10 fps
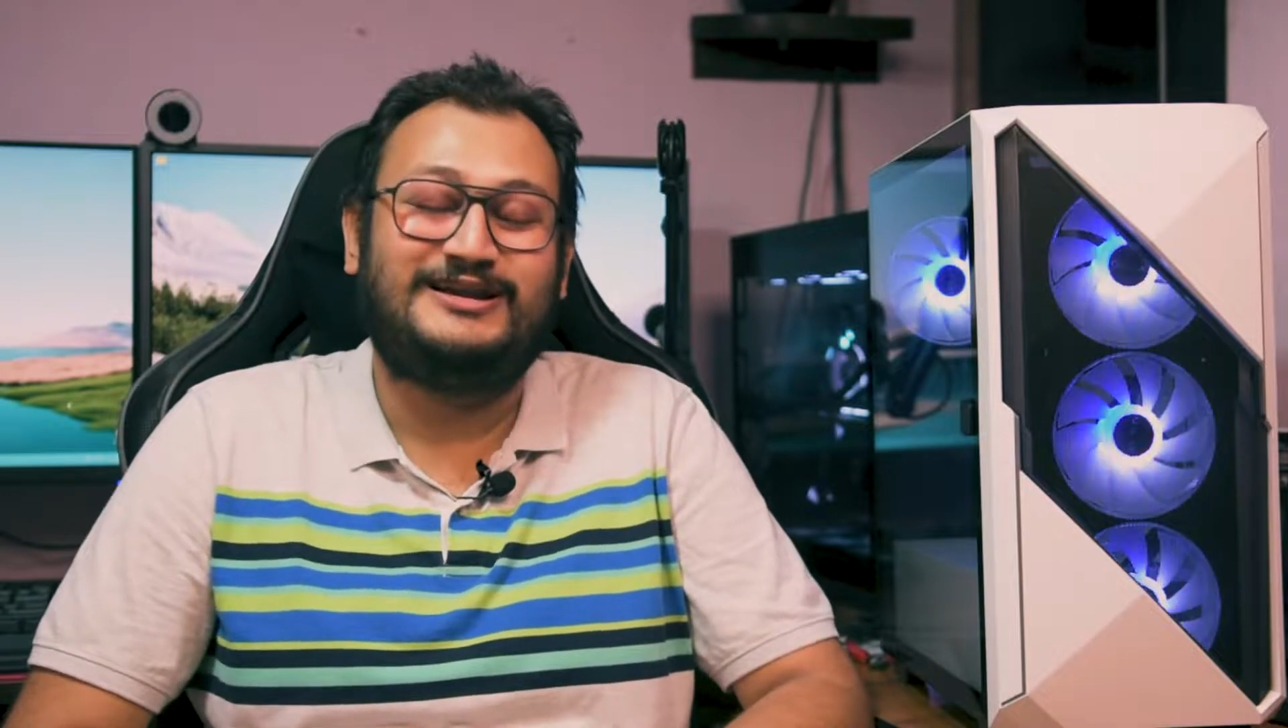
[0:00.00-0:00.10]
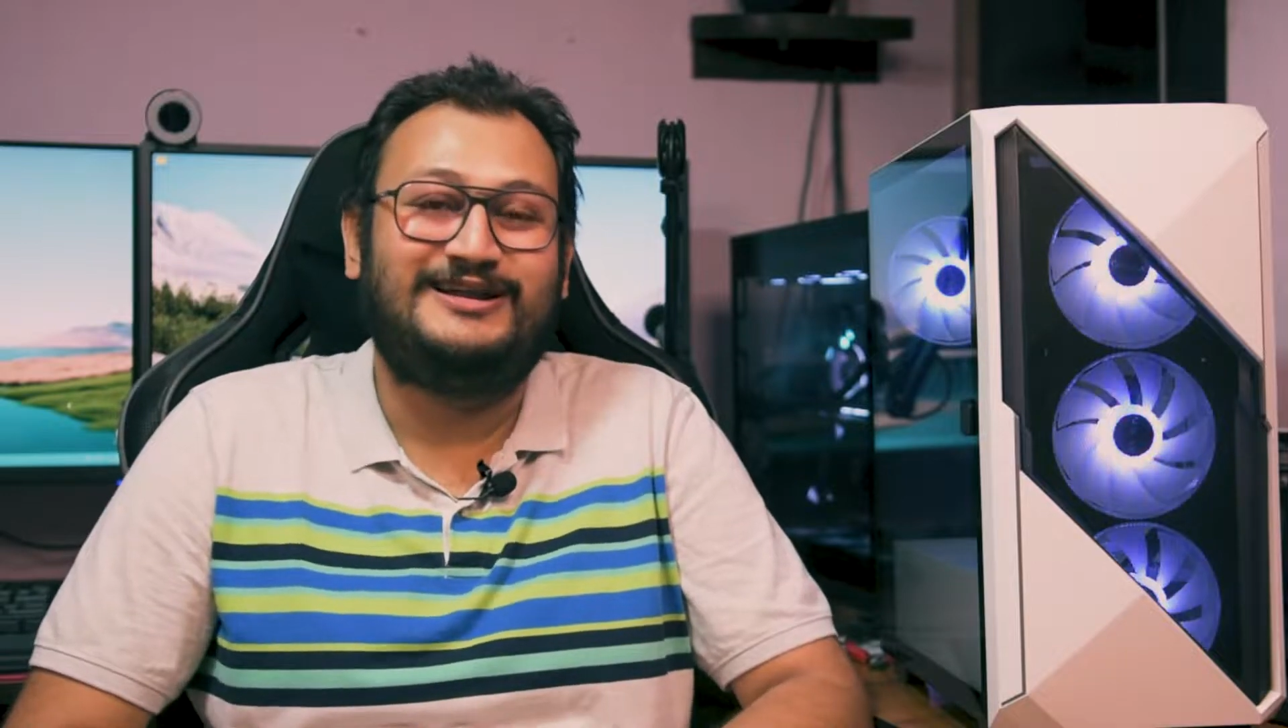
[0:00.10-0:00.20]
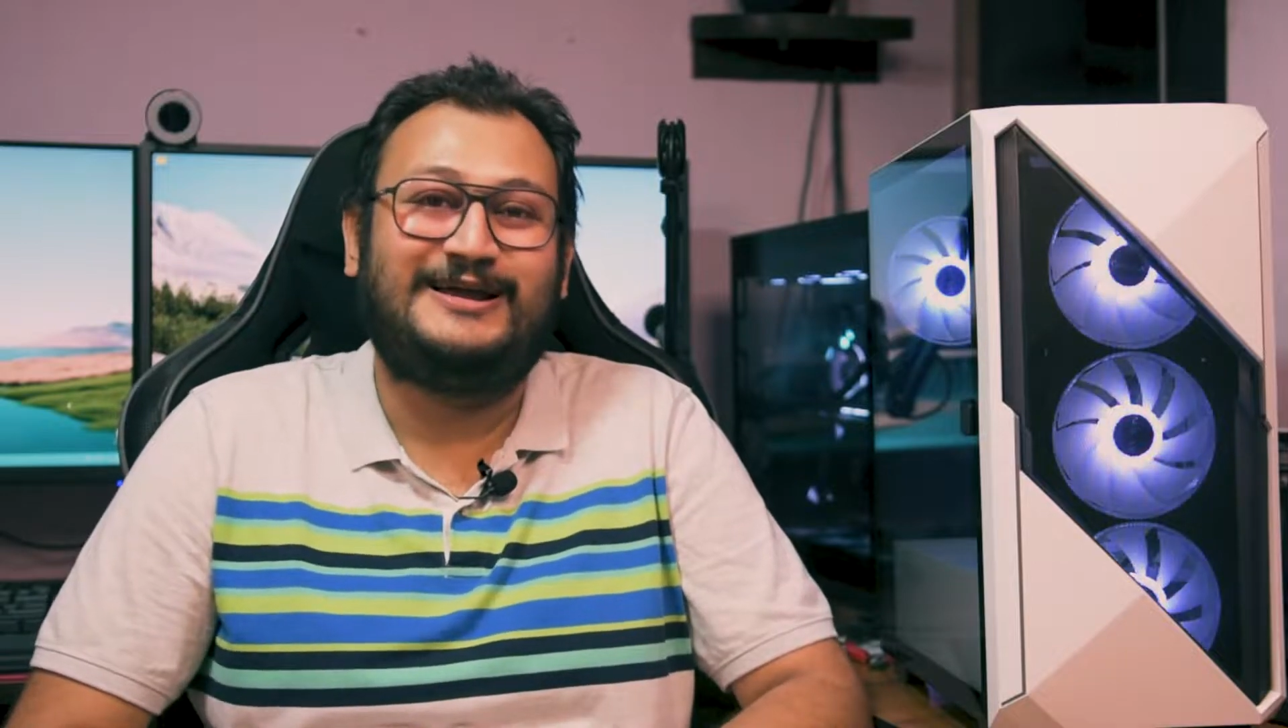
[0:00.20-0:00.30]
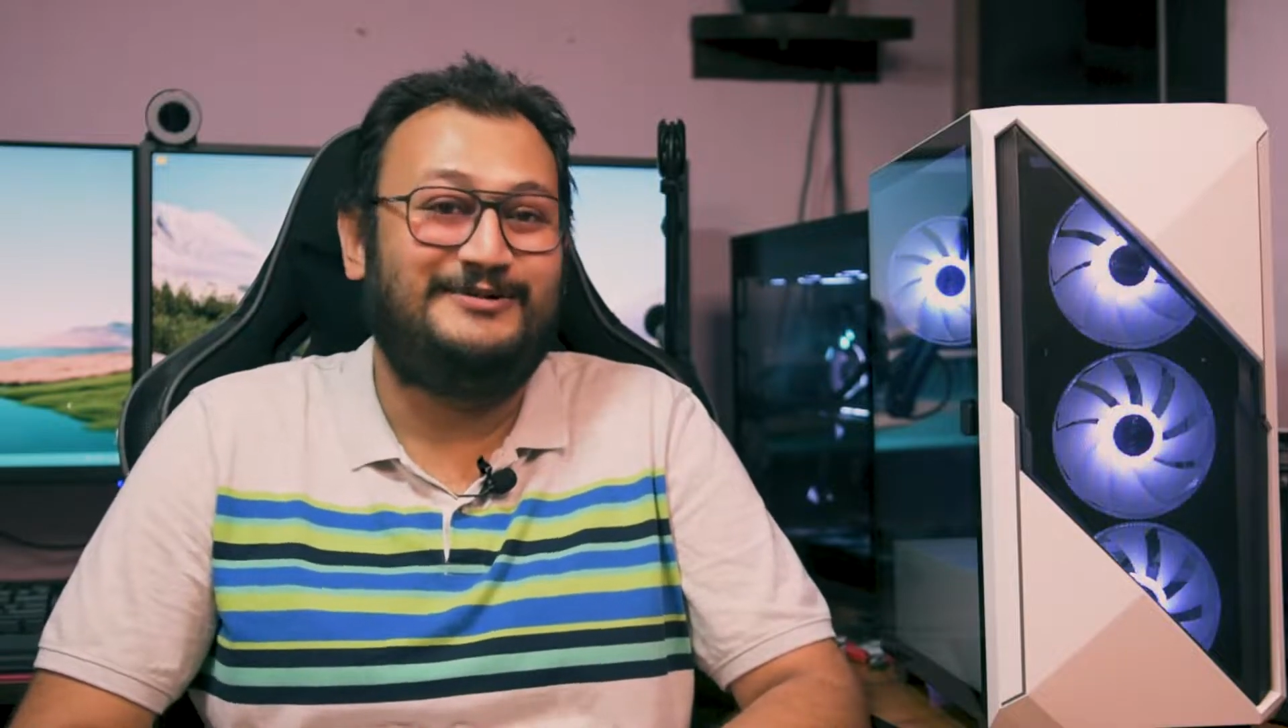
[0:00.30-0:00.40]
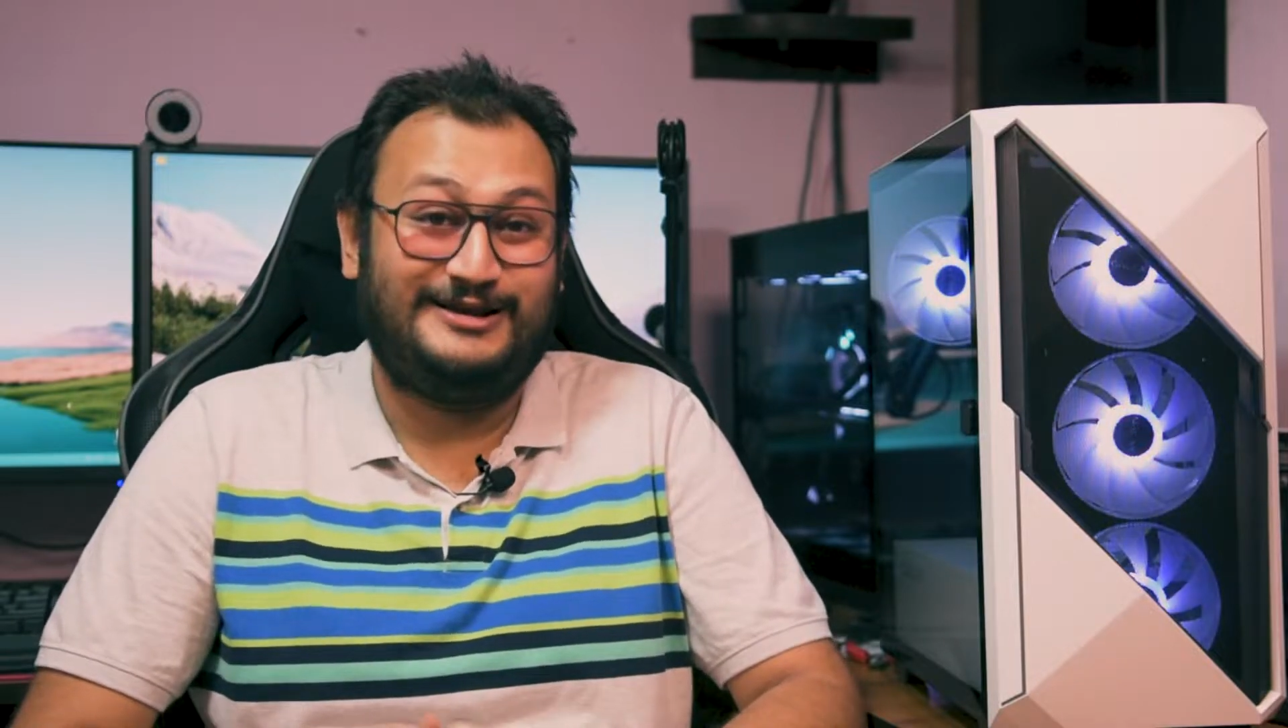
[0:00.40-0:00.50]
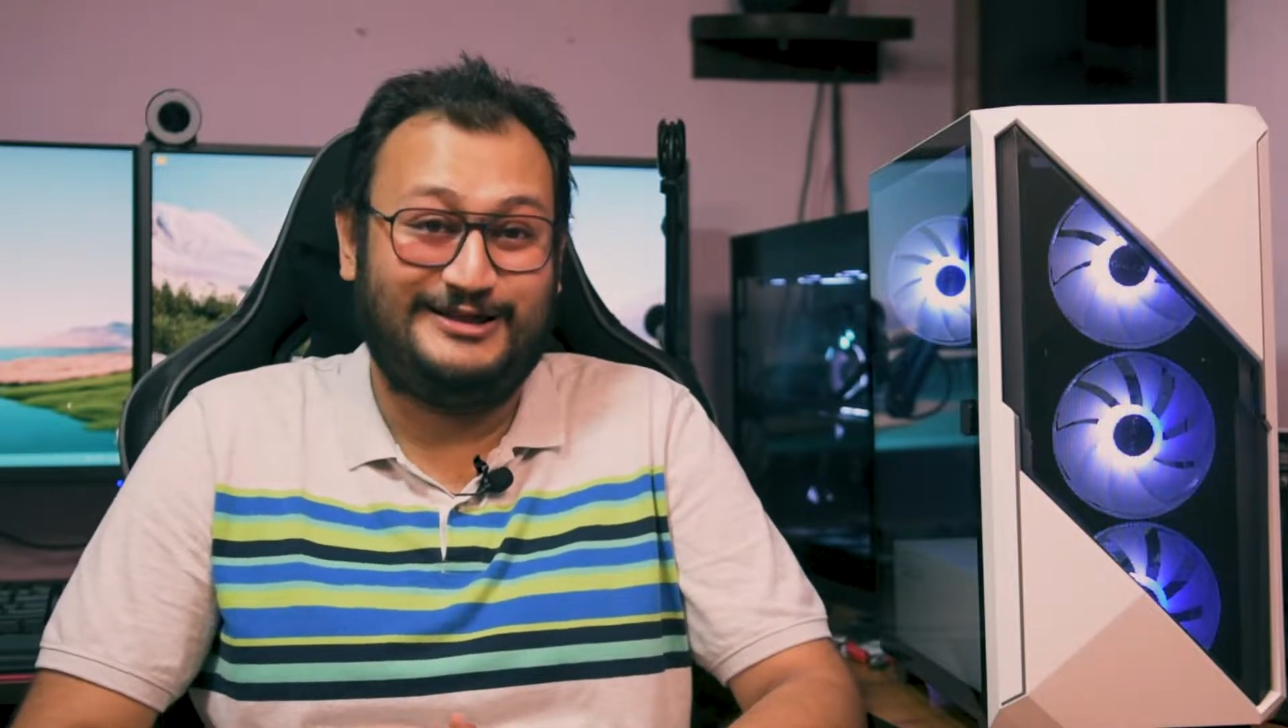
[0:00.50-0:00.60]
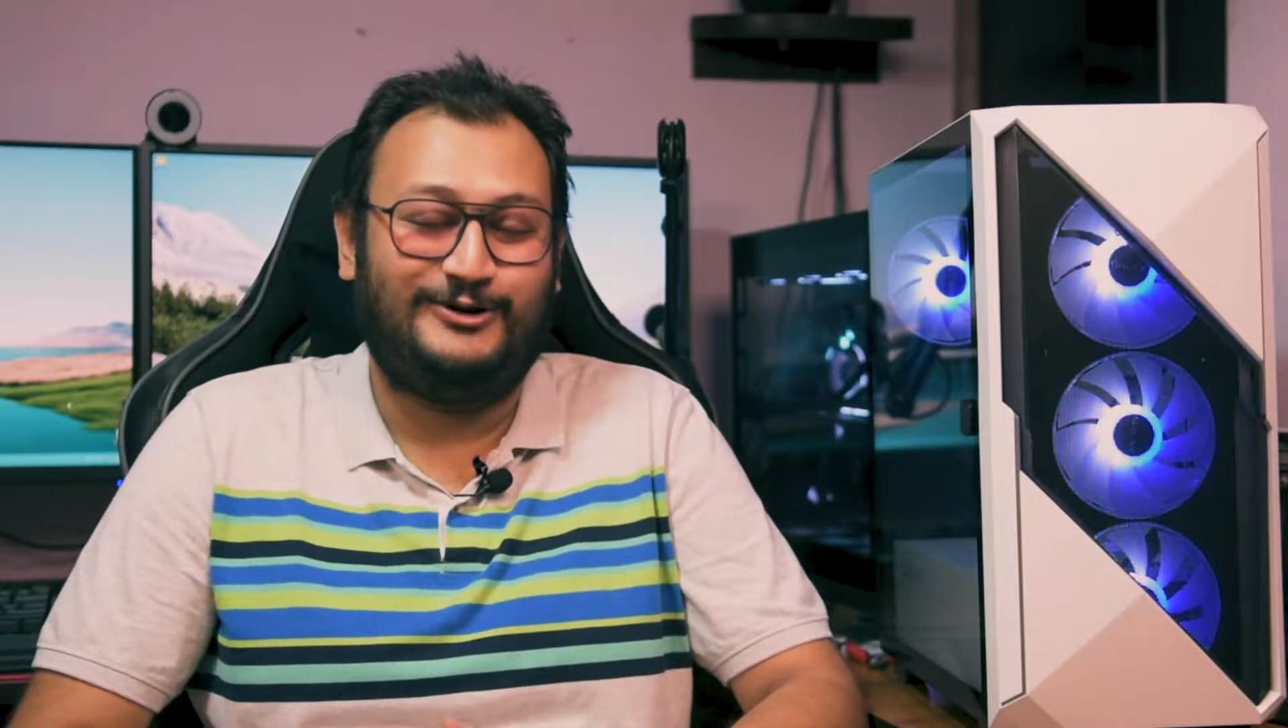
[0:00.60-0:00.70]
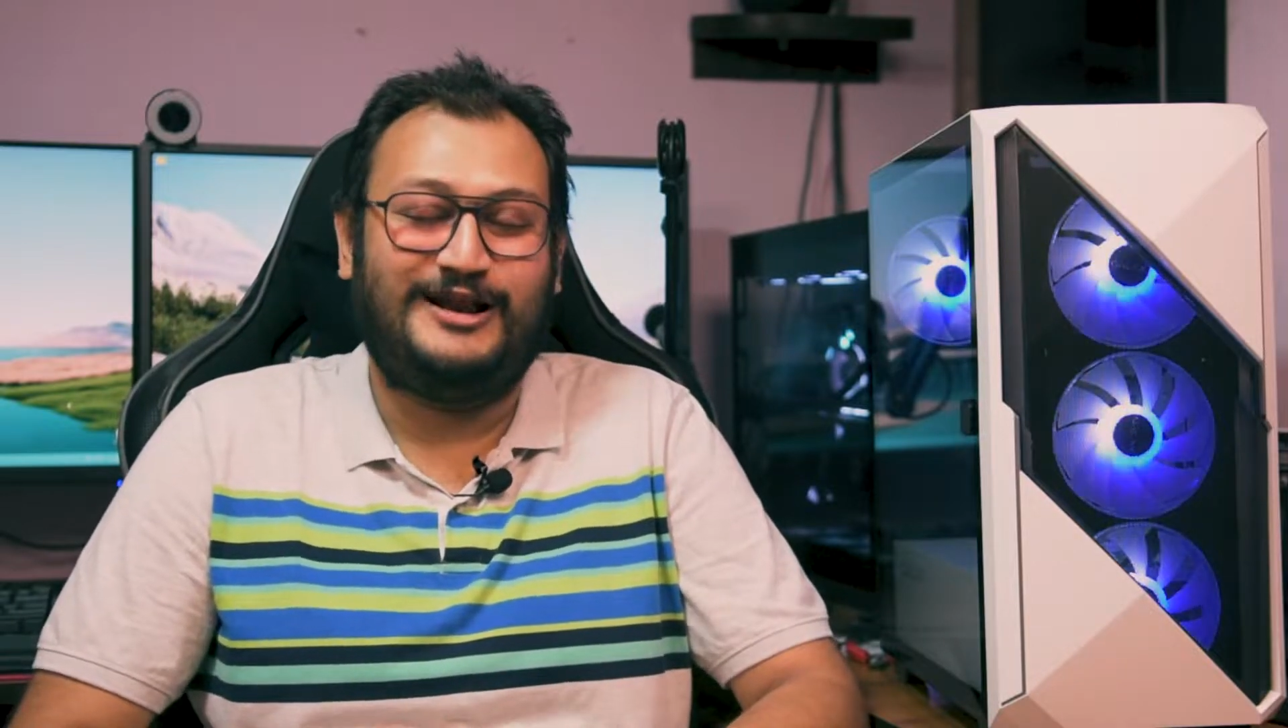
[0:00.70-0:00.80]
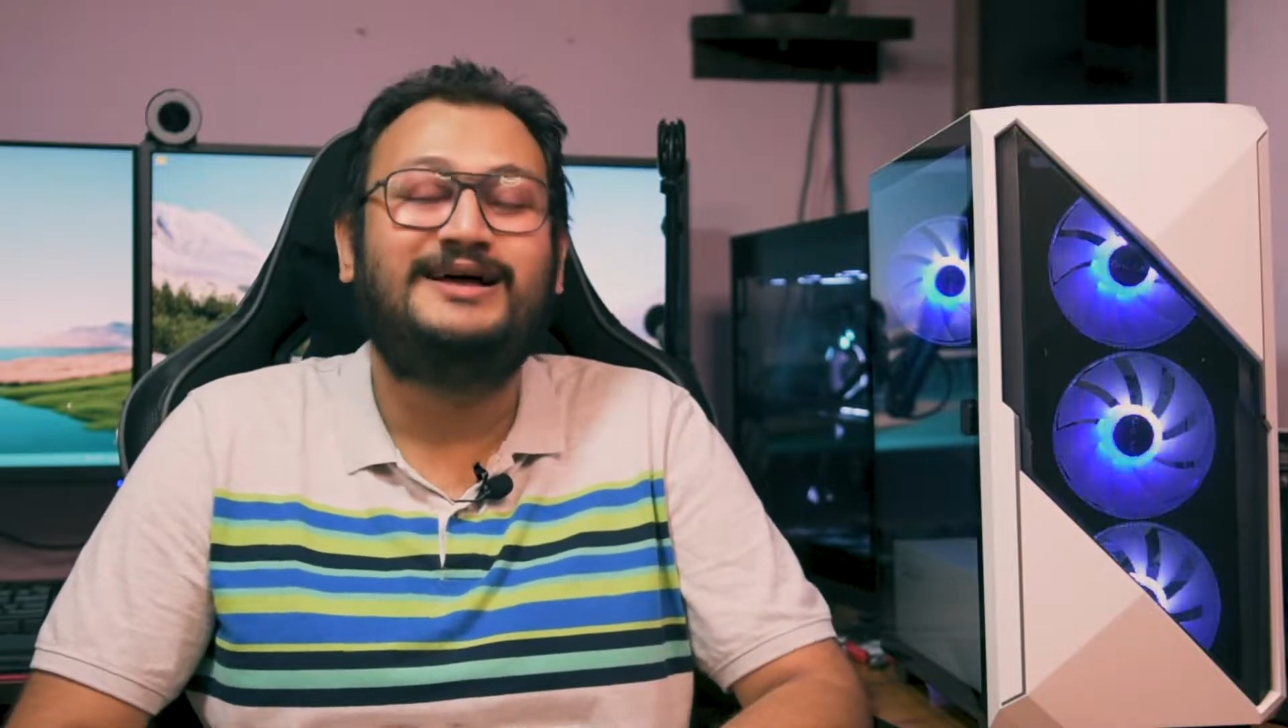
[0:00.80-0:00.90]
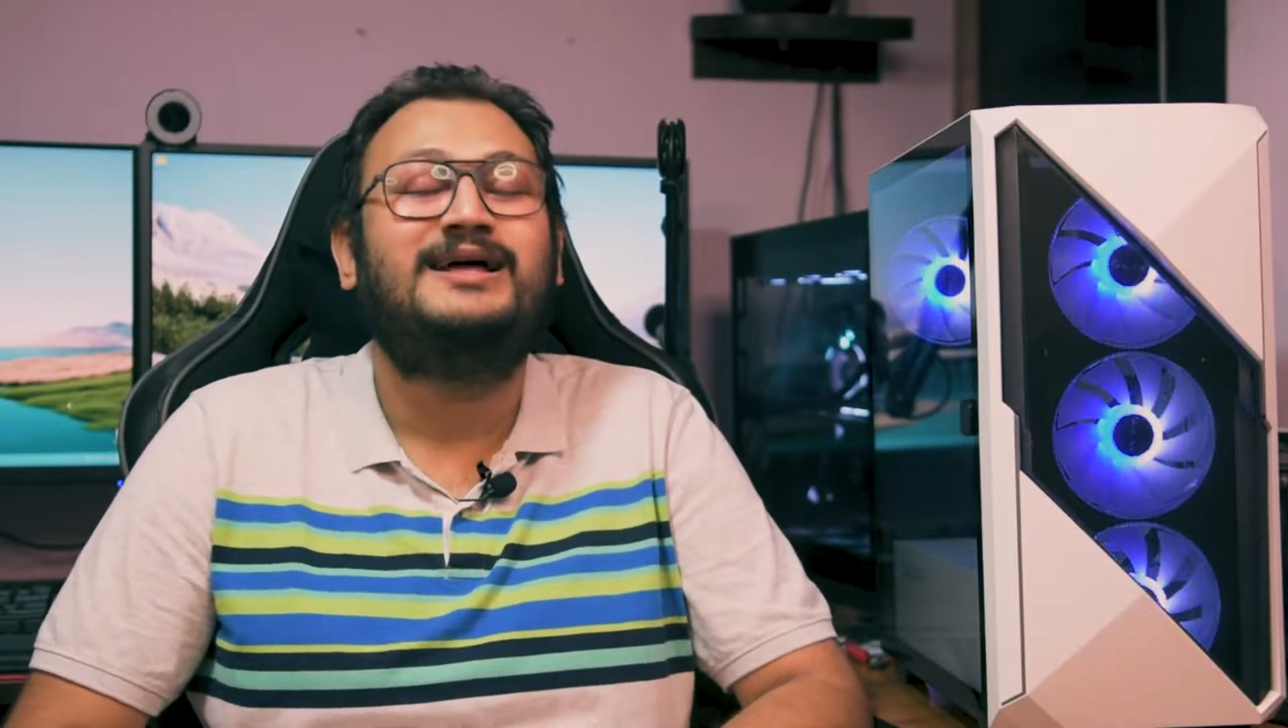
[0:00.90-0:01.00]
টাওয়ার ক্যাবিনেট ছিল
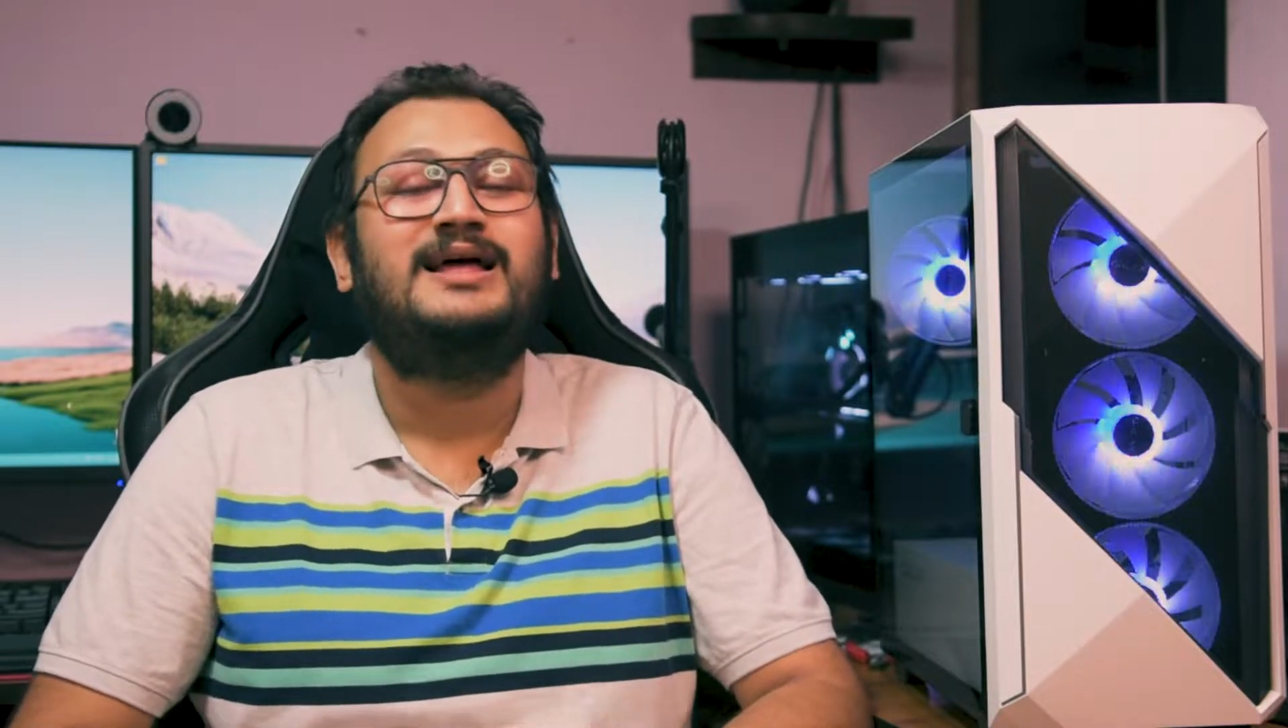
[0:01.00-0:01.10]
না